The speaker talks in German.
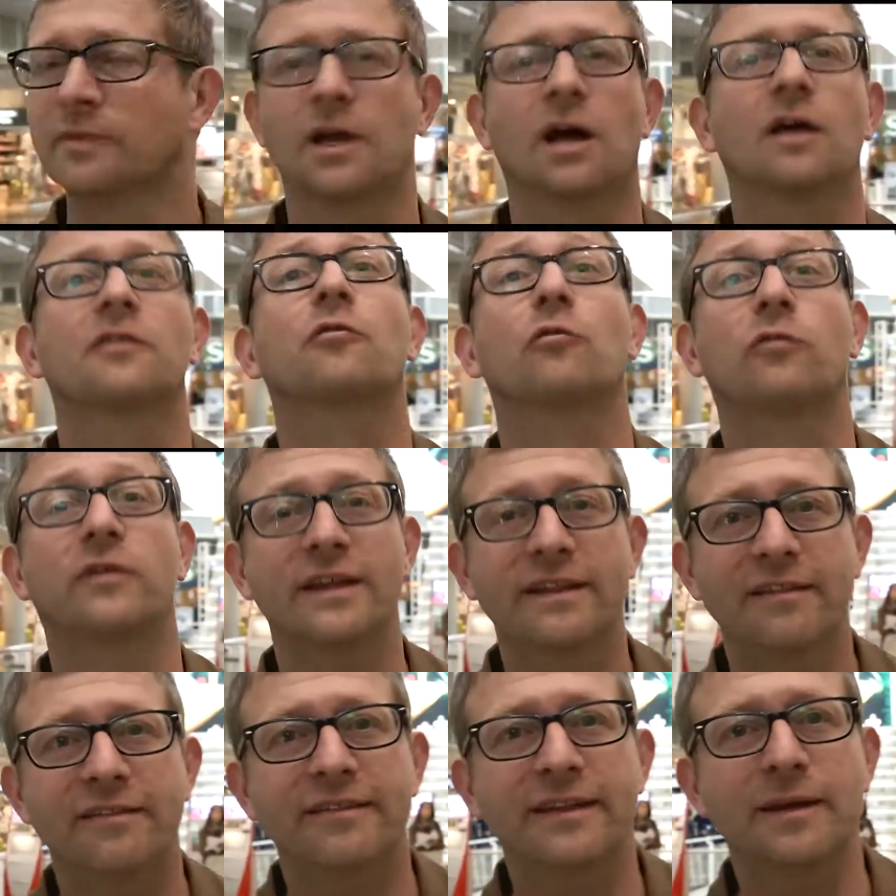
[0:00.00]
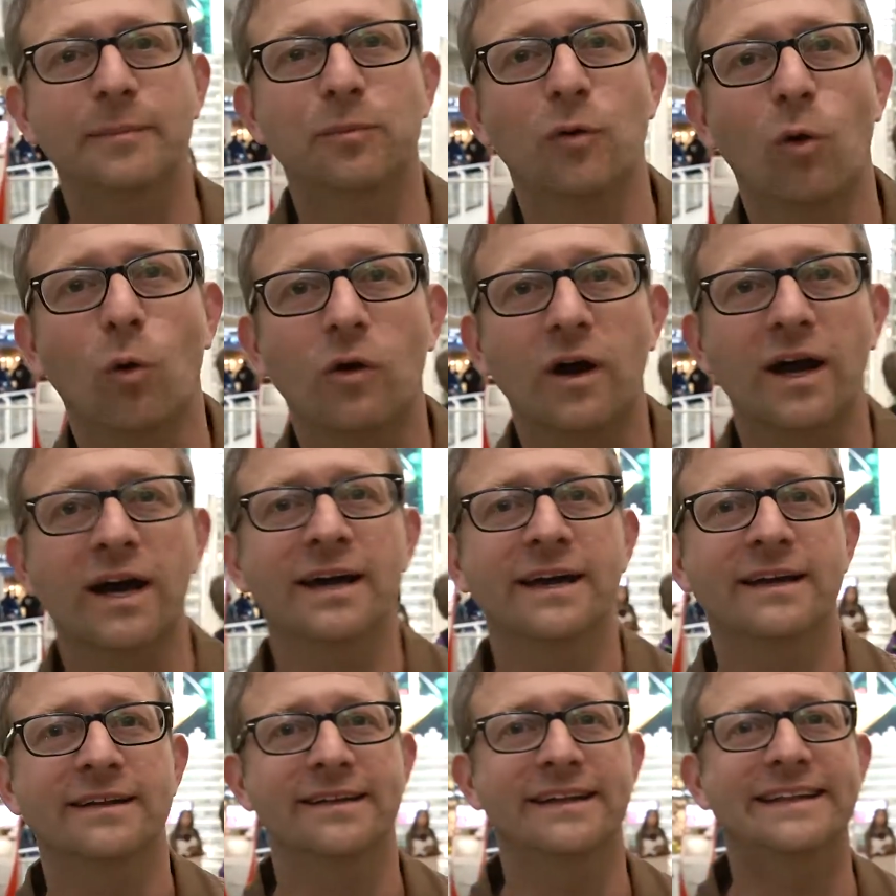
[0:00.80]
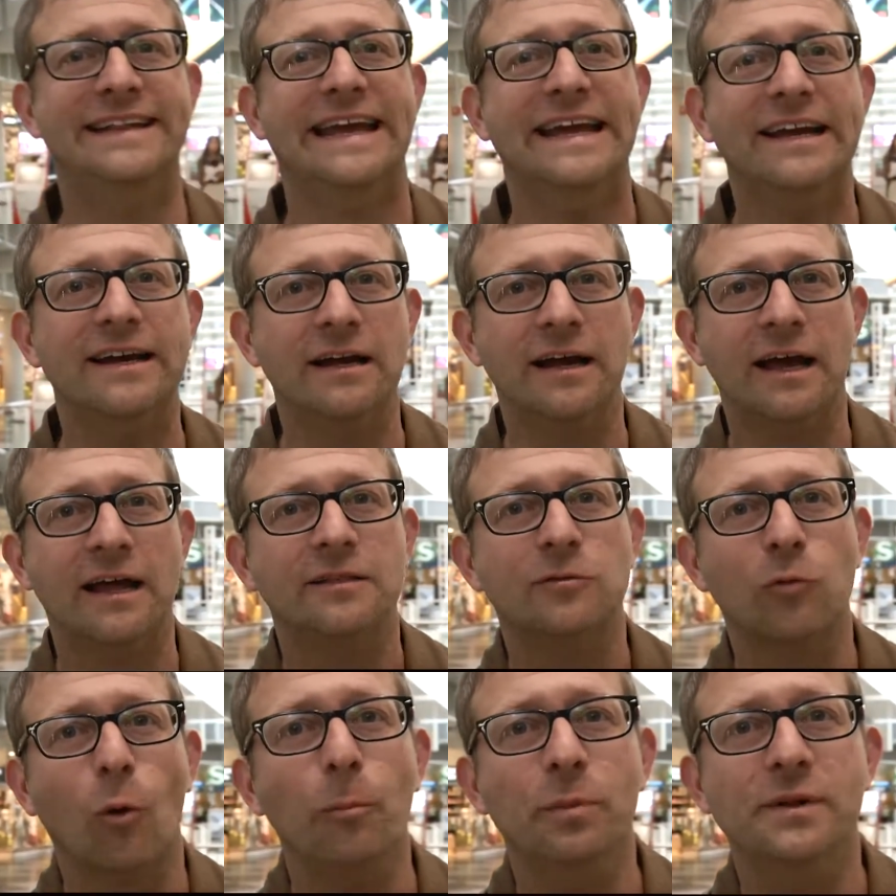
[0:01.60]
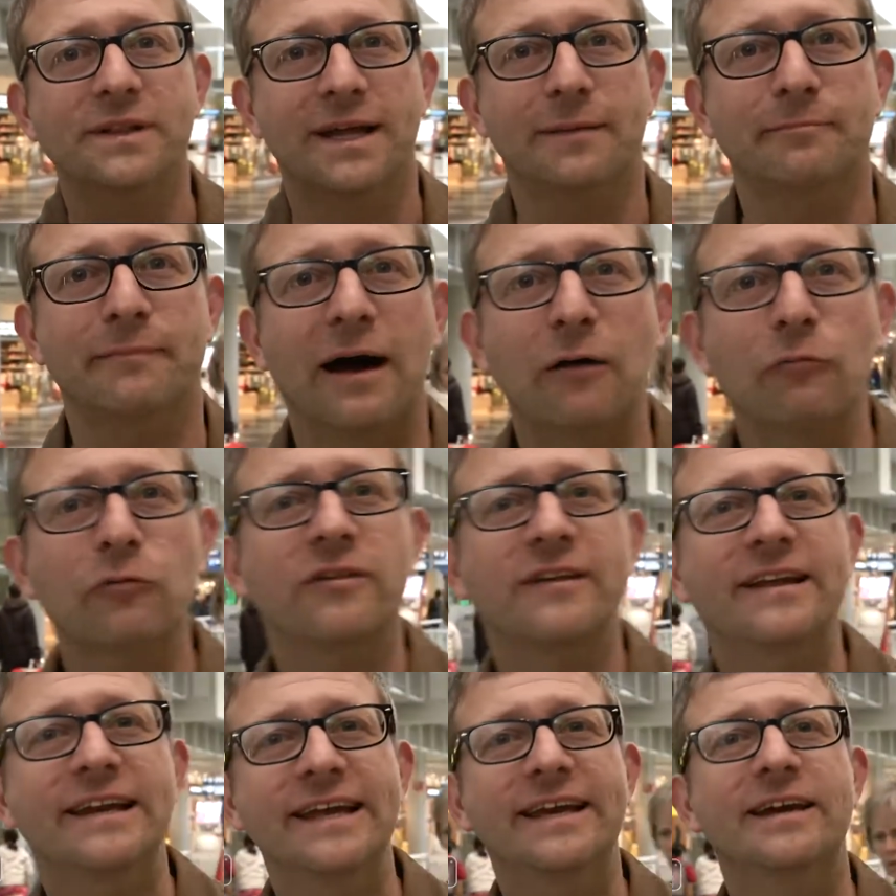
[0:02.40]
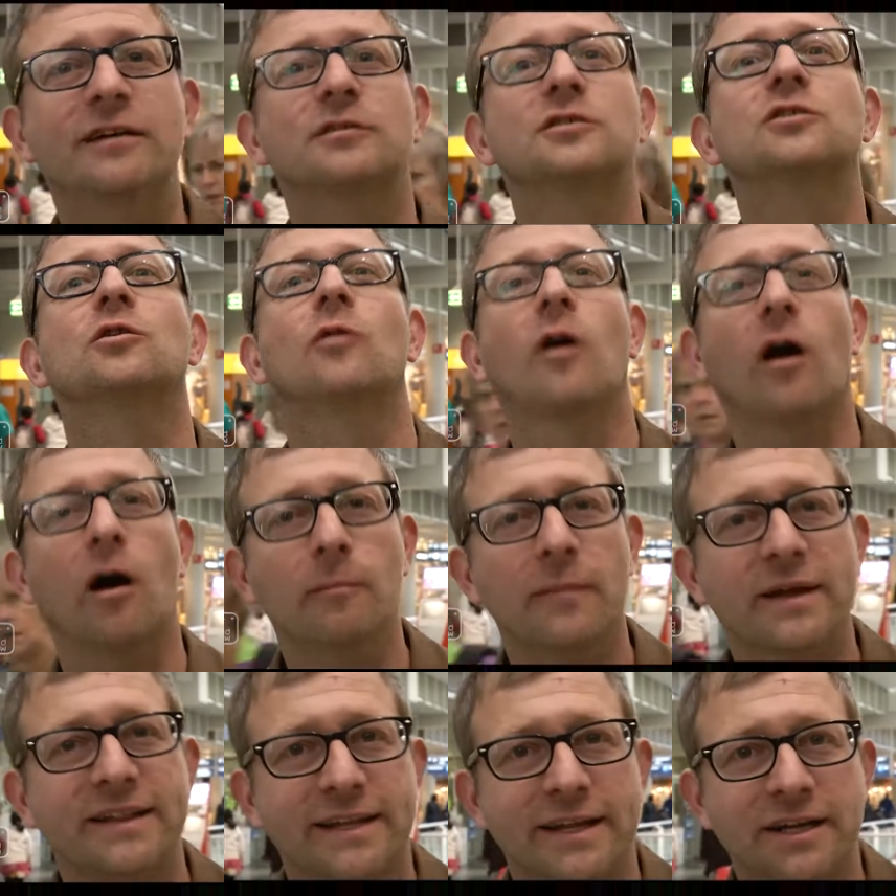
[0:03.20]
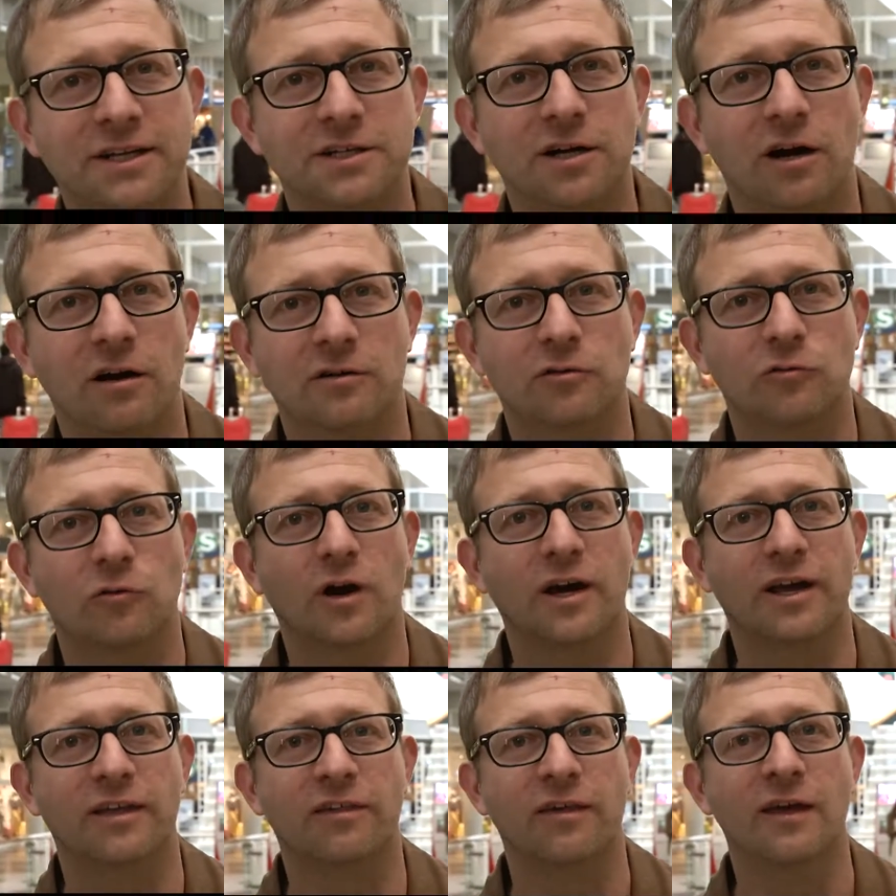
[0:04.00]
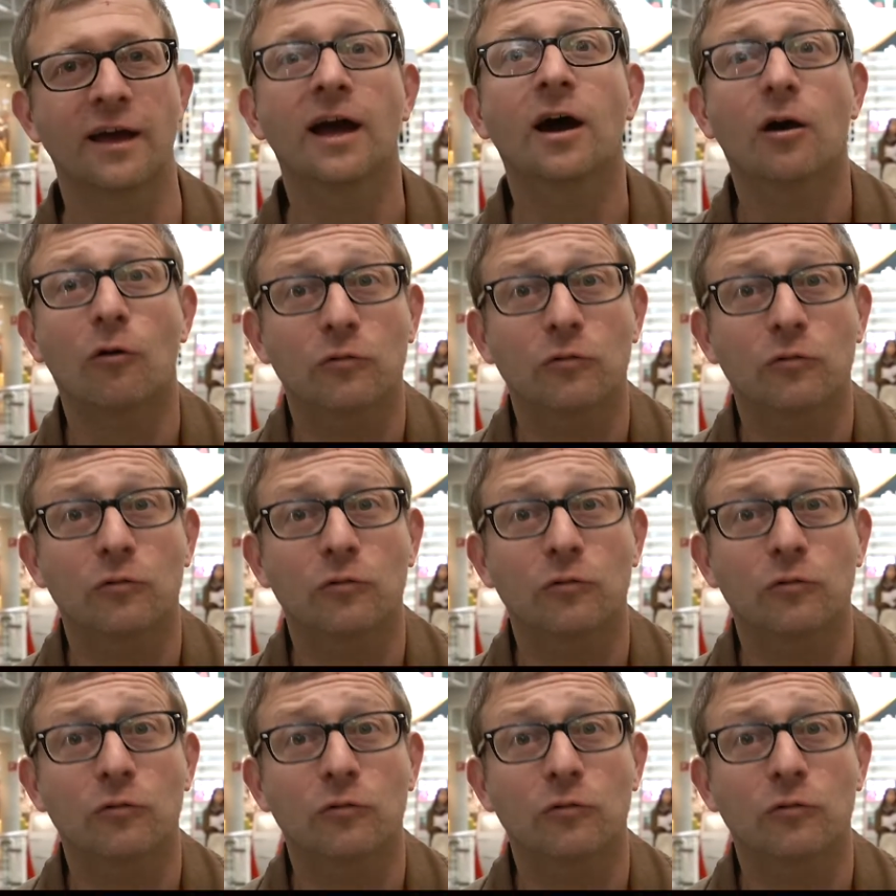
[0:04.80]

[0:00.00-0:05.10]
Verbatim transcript: Ja, so sind es die Blogger. Die denken, doppelter Mausklick und schon haben wir den Chuck Norris.